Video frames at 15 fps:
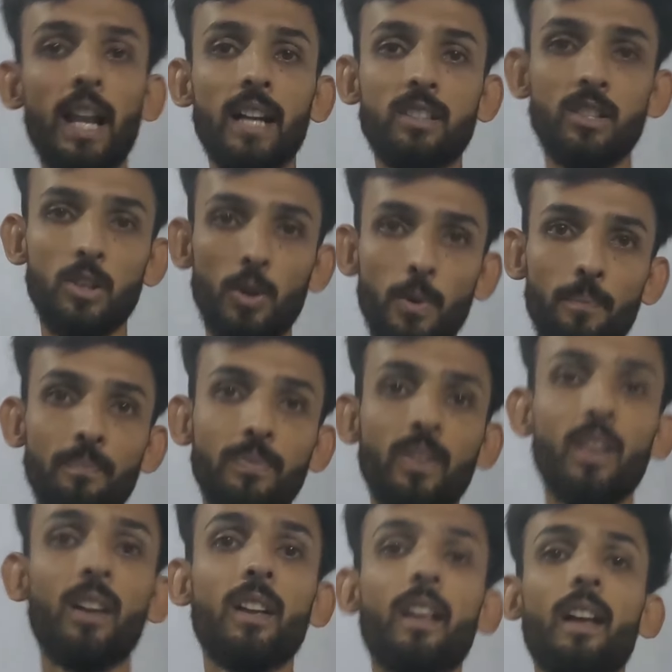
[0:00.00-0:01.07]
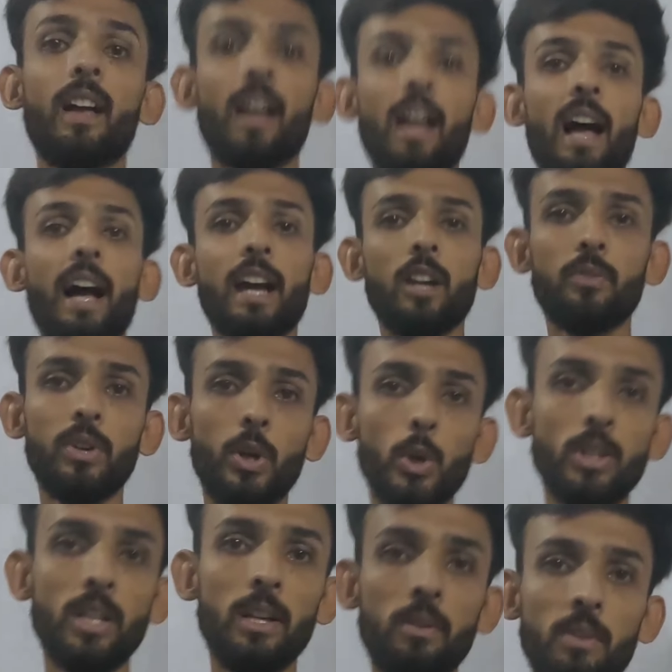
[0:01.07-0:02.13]
আগের ভিডিওতেই দেখতে হ্যাঁ, আগের ভিডিও
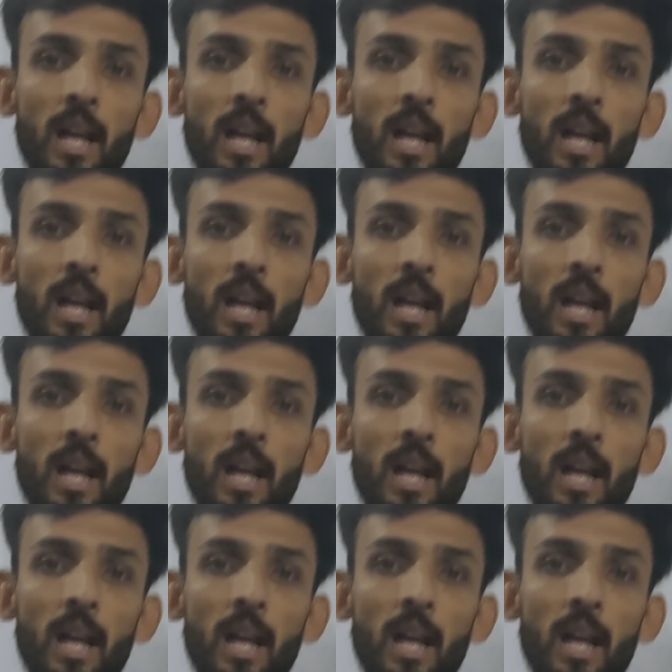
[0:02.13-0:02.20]
যে